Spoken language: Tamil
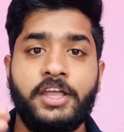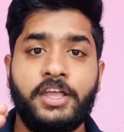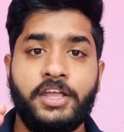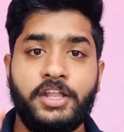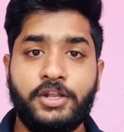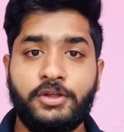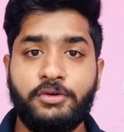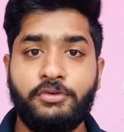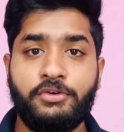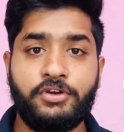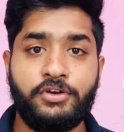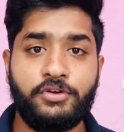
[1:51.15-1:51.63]

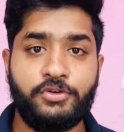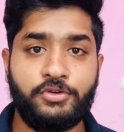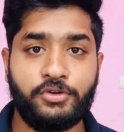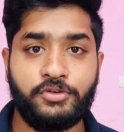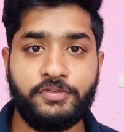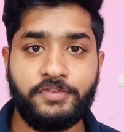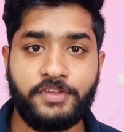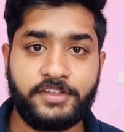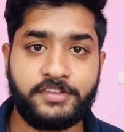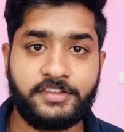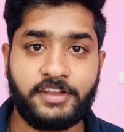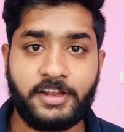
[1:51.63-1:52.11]
இன்னும் ஒரு டூ
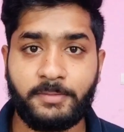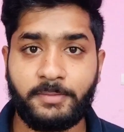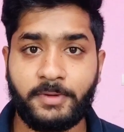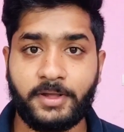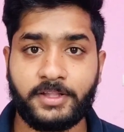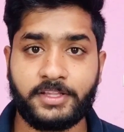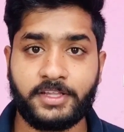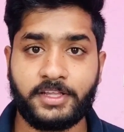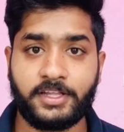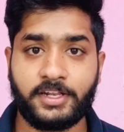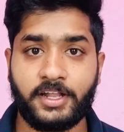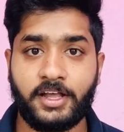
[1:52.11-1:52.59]
வீக்ஸில்
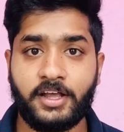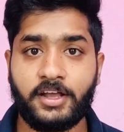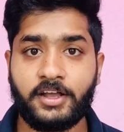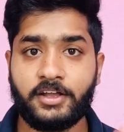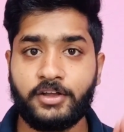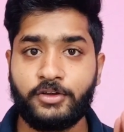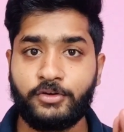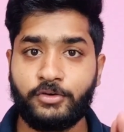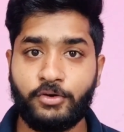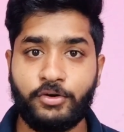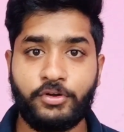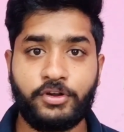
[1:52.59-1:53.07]
பார்த்தீங்கன்னா
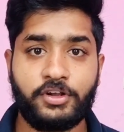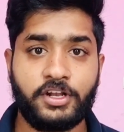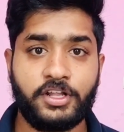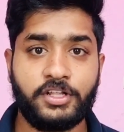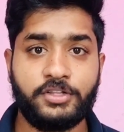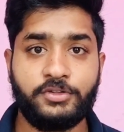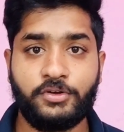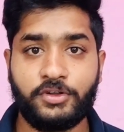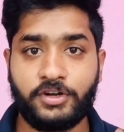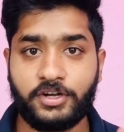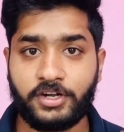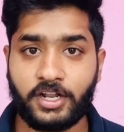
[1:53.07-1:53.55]

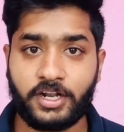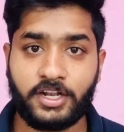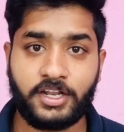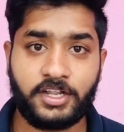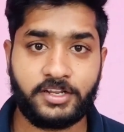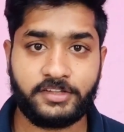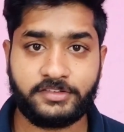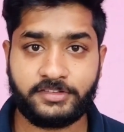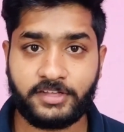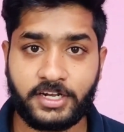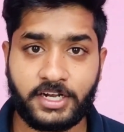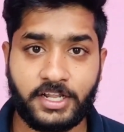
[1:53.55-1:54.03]
கோர்ட்லேருந்து ஒரு நல்ல
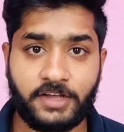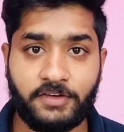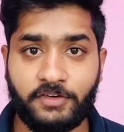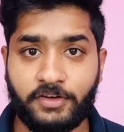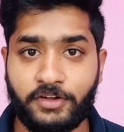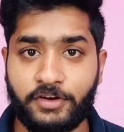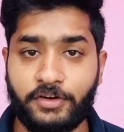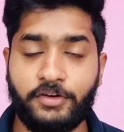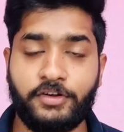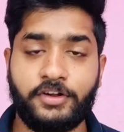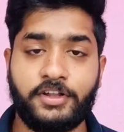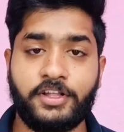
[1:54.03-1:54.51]
ரிசல்ட்டாக
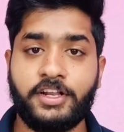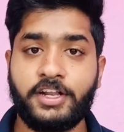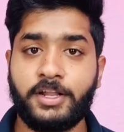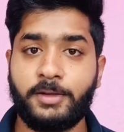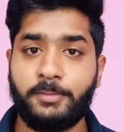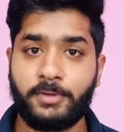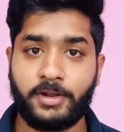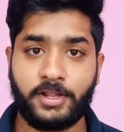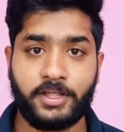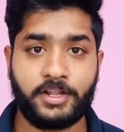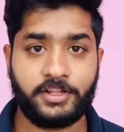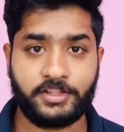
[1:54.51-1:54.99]
வரணுன்ட்டு
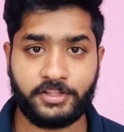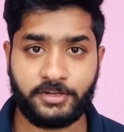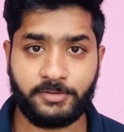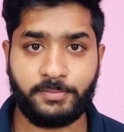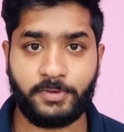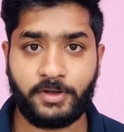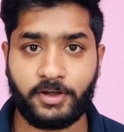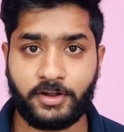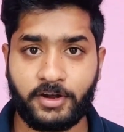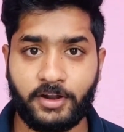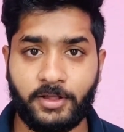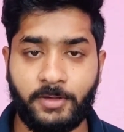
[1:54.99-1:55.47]
நம்ம எல்லோரும்
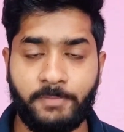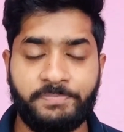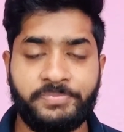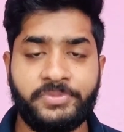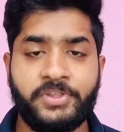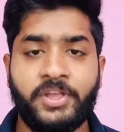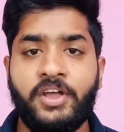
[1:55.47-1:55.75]
எதிர்பார்க்கலாம்